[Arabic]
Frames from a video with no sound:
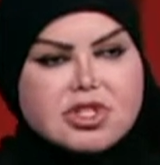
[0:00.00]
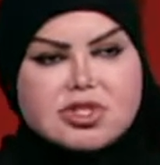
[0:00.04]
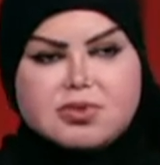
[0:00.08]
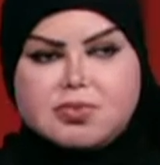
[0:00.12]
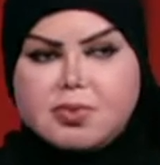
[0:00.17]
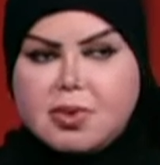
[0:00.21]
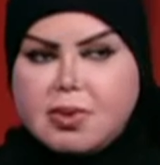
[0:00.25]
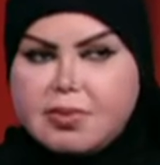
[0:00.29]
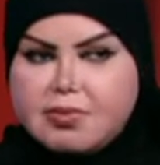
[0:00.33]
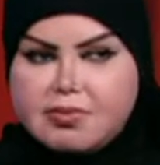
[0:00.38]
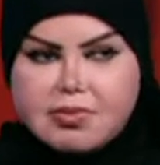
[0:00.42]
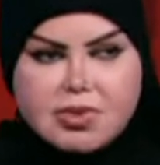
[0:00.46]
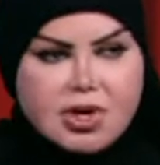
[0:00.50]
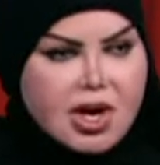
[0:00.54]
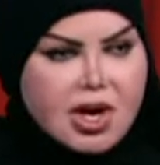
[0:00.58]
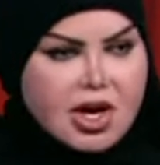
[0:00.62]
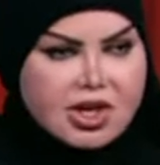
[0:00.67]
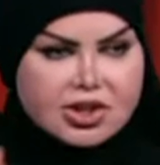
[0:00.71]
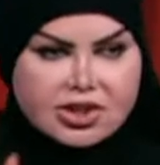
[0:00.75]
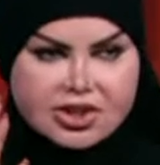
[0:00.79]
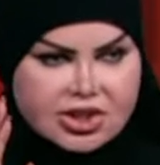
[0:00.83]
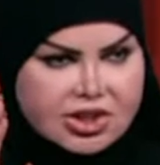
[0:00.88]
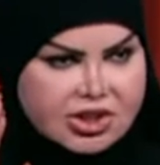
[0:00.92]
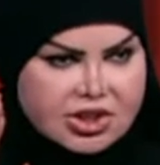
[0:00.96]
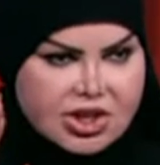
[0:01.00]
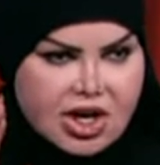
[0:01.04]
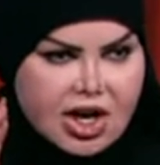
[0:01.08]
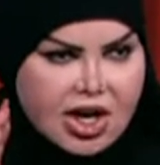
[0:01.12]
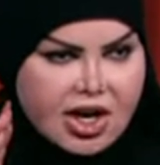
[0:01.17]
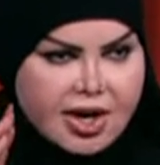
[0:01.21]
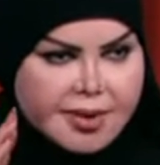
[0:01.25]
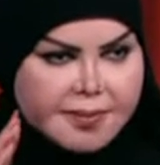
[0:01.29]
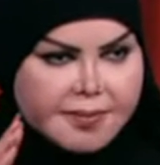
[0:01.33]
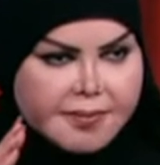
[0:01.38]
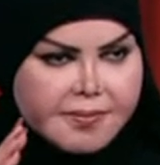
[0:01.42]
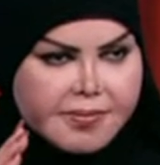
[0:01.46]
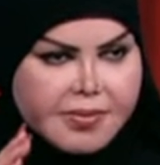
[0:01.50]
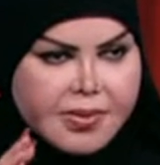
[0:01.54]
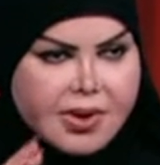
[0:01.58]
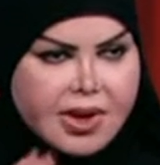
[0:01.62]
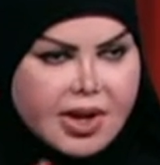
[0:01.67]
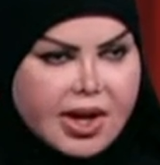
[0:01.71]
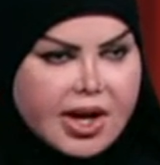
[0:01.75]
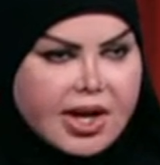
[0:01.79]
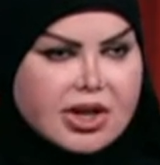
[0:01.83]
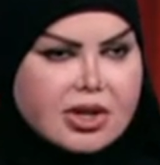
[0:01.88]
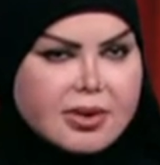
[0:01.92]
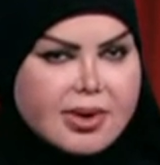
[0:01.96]
مش قاطعين رحم
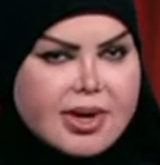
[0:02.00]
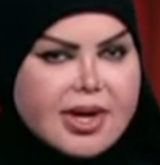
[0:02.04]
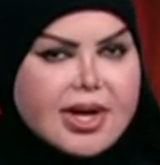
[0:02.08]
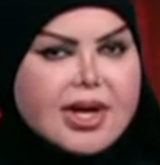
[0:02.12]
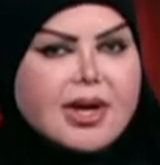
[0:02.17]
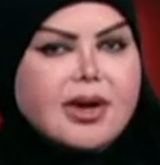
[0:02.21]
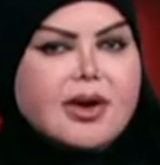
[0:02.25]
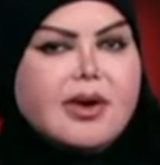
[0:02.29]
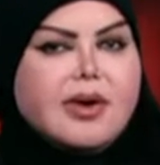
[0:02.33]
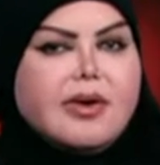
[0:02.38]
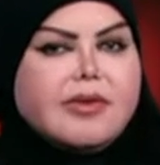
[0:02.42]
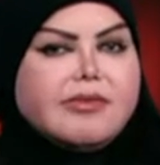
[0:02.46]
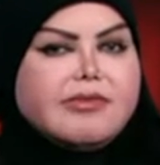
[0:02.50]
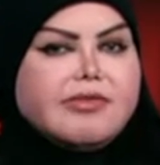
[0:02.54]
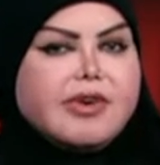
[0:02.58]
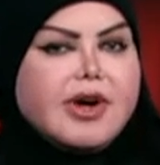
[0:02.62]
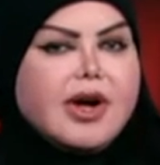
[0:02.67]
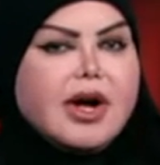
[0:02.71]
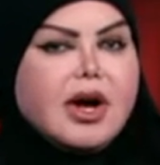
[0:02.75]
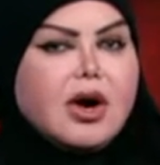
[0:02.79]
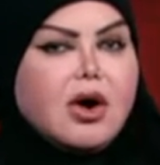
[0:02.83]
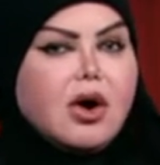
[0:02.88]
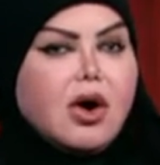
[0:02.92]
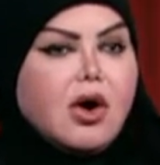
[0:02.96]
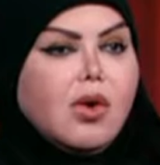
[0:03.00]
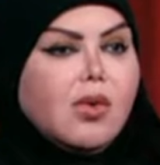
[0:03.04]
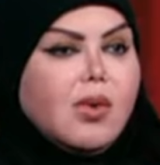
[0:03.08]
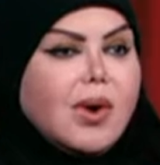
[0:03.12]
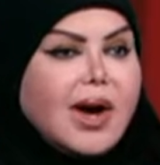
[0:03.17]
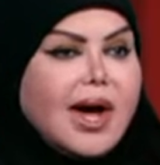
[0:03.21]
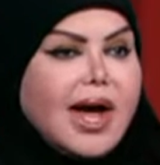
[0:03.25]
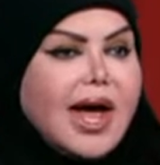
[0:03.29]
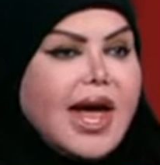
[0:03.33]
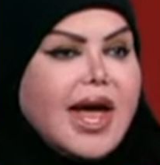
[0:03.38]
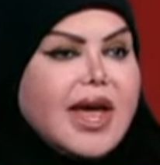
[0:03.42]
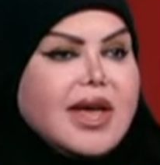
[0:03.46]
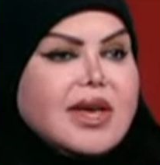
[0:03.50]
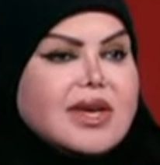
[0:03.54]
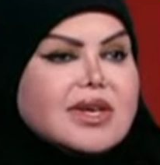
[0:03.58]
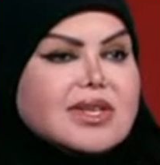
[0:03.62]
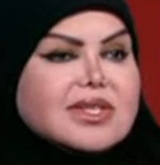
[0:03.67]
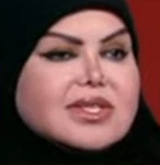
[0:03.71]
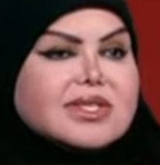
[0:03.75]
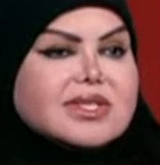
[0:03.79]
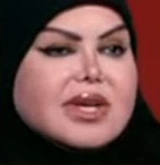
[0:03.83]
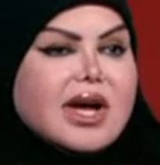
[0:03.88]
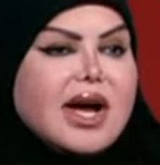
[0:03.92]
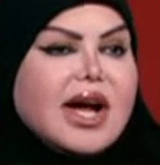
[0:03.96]
خدت بالك فهو
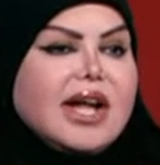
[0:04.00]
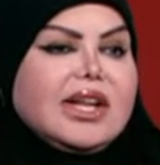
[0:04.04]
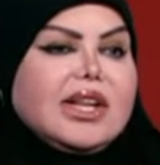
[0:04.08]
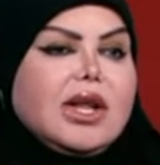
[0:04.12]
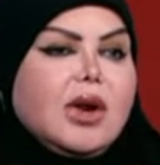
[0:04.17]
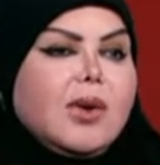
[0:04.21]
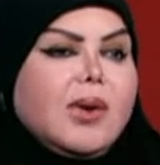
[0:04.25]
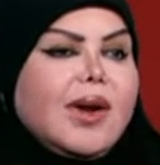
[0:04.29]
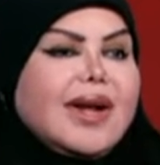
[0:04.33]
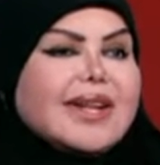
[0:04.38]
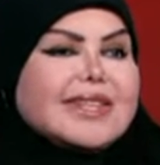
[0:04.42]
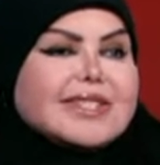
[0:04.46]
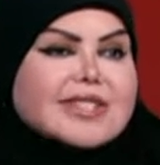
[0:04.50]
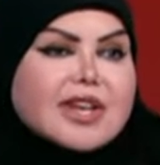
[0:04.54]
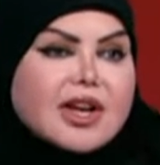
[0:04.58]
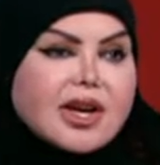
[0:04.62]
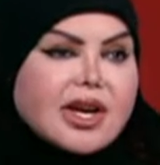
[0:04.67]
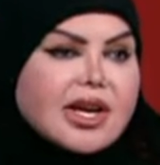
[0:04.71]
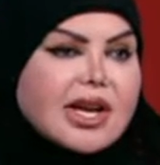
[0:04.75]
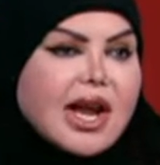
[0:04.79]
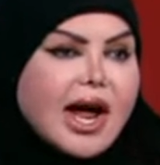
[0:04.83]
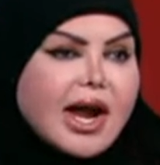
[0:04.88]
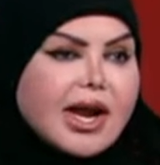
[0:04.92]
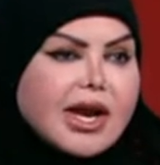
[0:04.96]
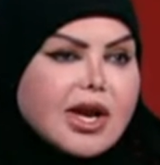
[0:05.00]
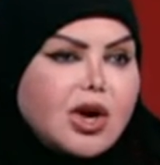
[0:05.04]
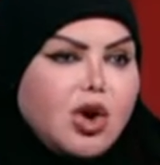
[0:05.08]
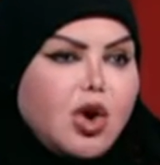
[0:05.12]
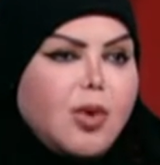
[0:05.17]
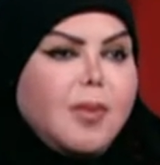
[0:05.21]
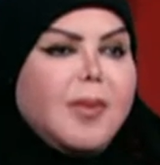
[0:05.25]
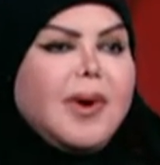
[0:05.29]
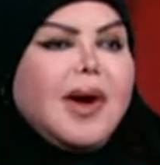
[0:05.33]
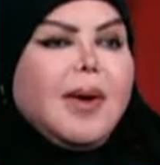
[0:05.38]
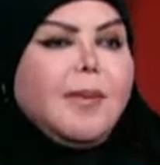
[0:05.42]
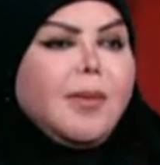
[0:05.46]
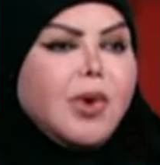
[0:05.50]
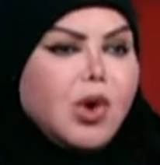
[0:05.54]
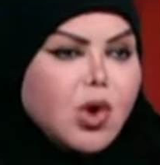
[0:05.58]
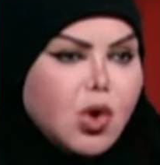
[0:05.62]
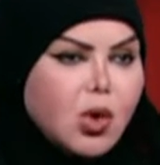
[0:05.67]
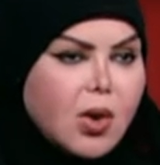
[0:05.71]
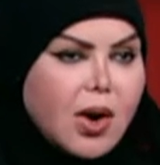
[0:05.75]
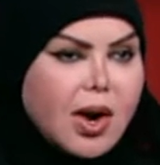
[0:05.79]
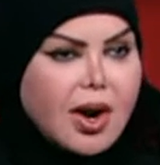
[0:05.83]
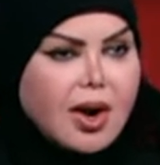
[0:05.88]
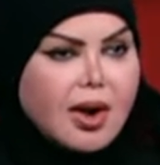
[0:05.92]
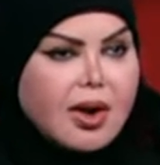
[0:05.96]
عايز حتى لو كانت ثقيله عليكم
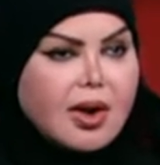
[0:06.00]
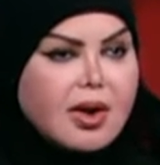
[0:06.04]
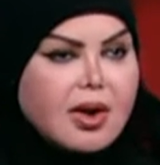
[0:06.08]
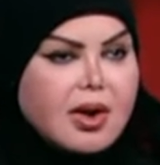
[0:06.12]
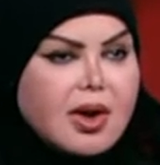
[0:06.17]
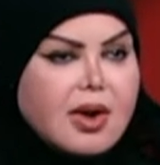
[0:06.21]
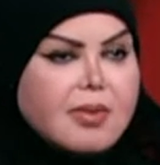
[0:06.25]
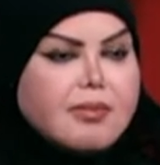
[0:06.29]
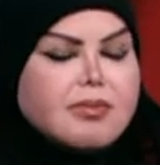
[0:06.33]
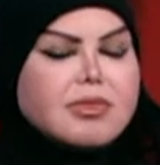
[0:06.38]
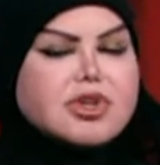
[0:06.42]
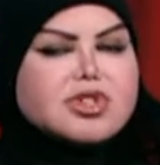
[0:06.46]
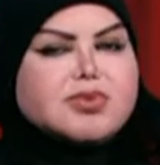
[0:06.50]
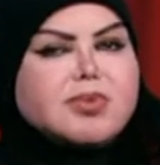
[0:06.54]
اعملوها أوه.